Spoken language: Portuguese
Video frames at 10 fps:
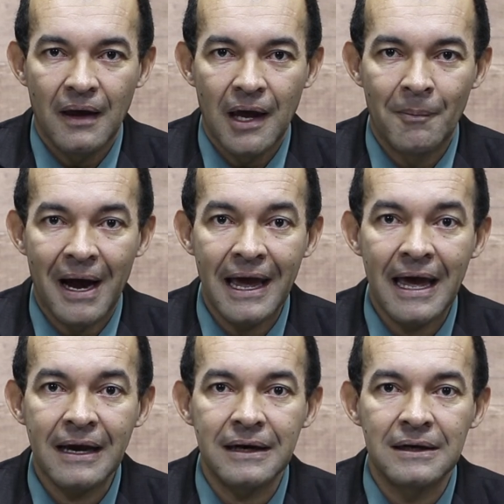é uma
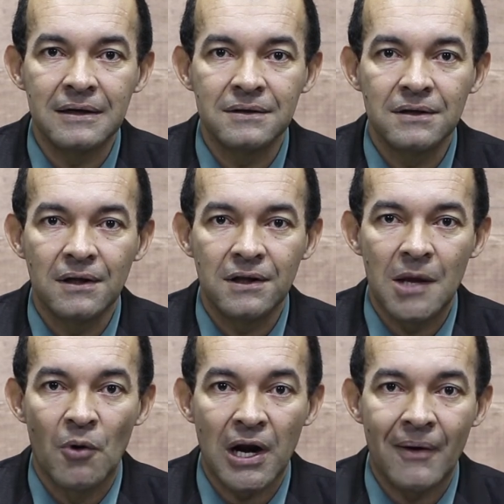regra
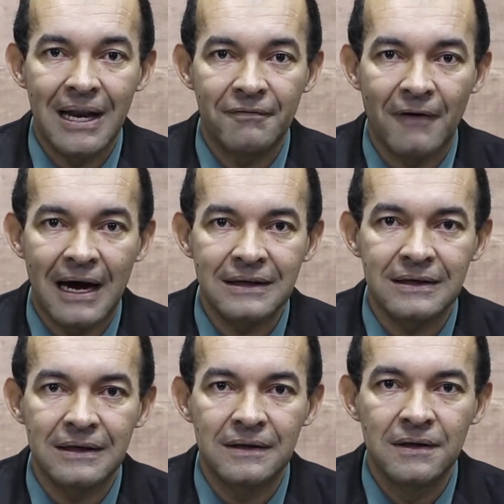de moral
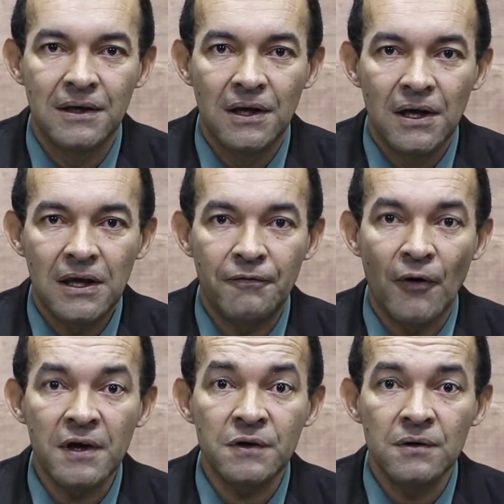elevada que
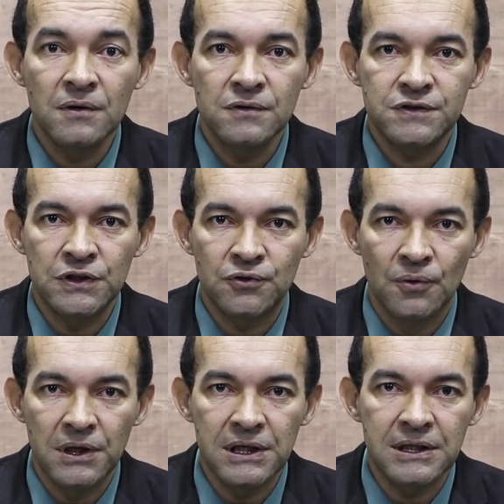foi
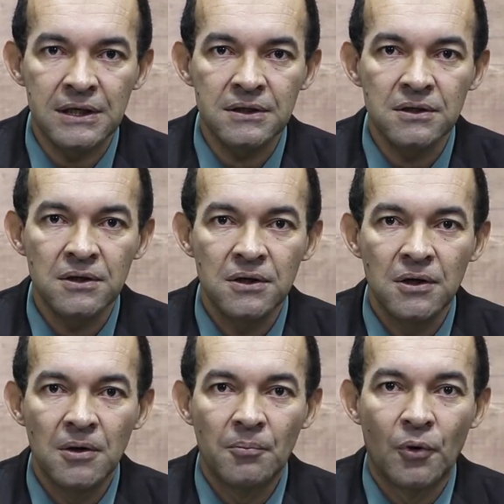instituída
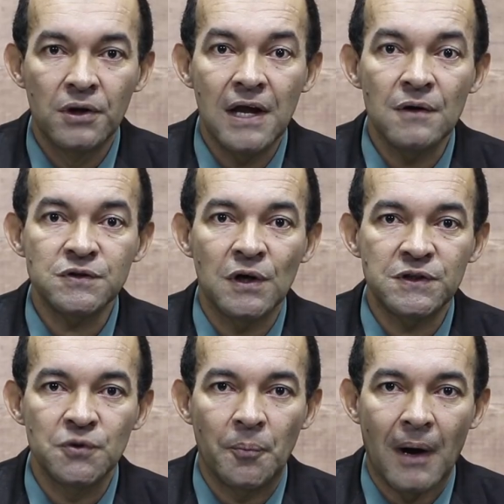por Deus
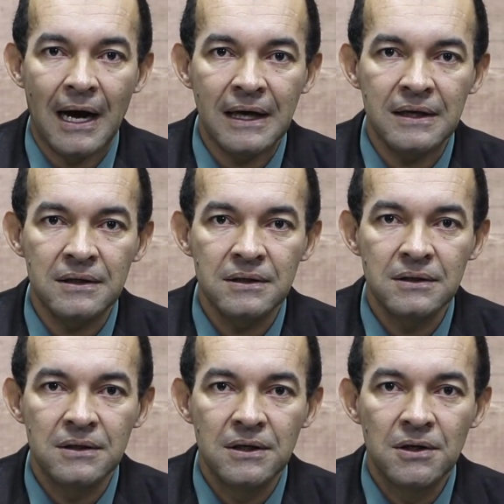nosso Pai
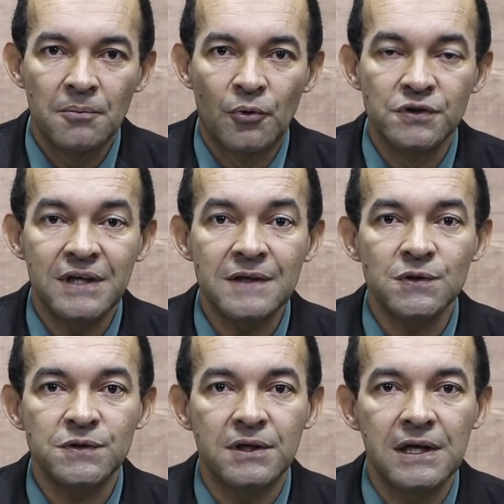por
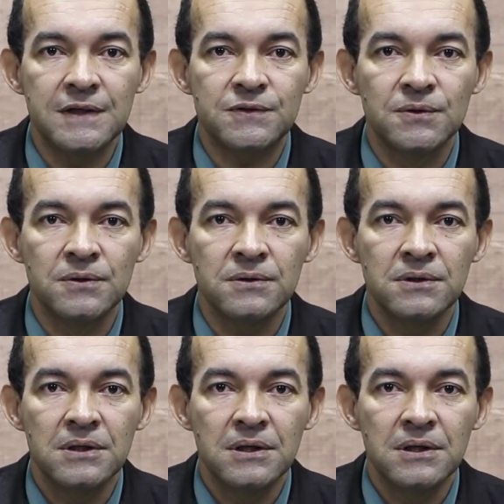Jesus Cristo